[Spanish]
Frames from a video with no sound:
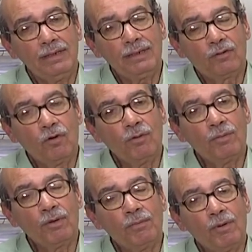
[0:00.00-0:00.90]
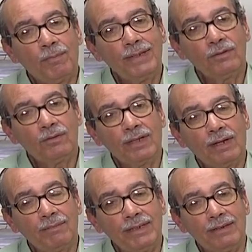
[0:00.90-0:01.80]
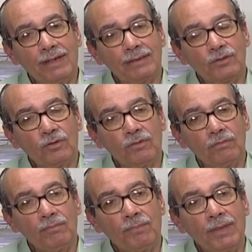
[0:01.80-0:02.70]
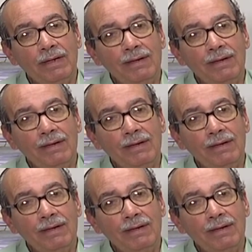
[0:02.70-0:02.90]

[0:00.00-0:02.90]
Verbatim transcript: y cómo los momentos de la vida son